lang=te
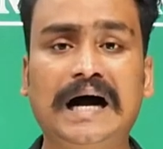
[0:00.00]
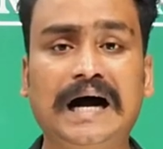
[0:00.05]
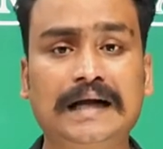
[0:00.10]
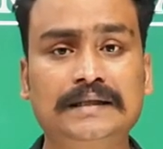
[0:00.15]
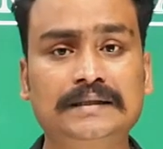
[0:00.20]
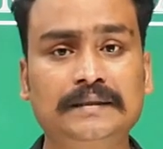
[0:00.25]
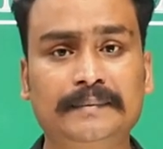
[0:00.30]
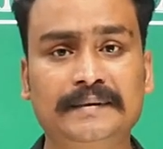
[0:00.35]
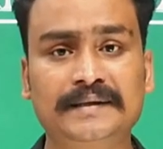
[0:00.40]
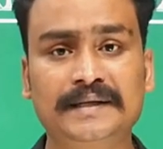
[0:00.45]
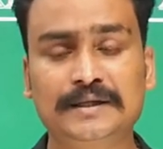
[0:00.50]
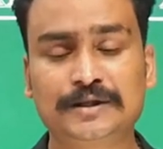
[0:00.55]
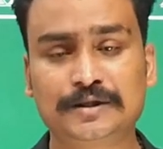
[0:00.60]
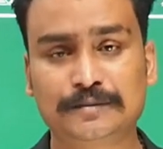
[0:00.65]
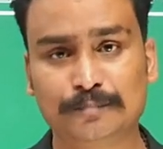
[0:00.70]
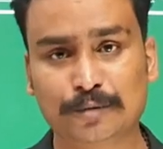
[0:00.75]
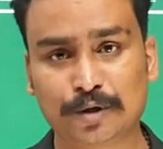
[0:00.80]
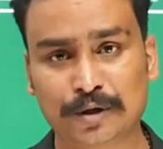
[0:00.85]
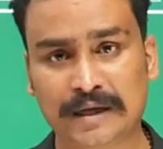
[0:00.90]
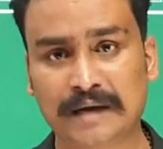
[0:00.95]
ఆంధ్రప్రదేశ్
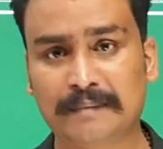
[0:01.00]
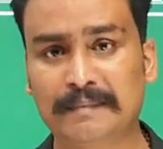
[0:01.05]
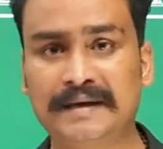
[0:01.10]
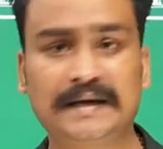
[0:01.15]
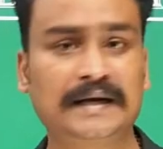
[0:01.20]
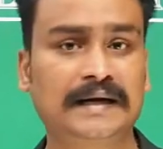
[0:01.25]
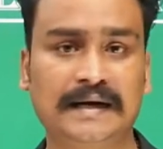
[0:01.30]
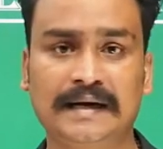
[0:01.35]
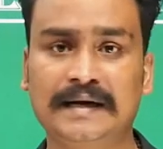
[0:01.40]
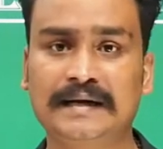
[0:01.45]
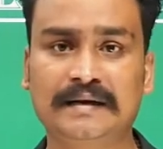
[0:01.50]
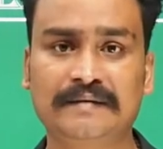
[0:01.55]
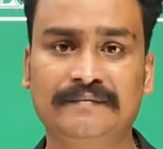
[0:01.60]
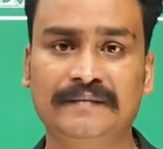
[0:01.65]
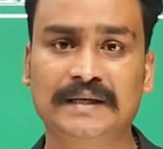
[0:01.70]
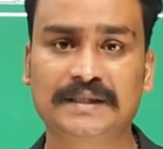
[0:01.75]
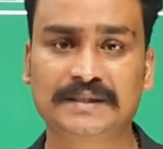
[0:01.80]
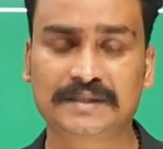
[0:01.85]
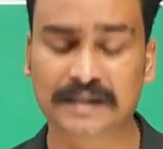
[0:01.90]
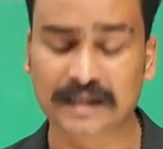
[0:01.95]
ముఖ్యమైన కరెంట్
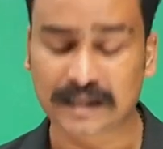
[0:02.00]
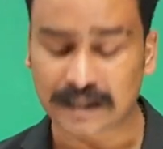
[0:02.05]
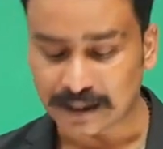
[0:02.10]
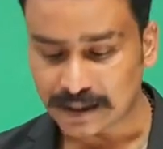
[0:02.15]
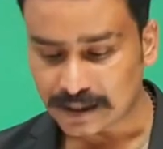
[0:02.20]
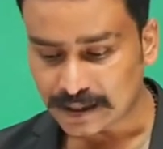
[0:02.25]
అఫైర్స్ని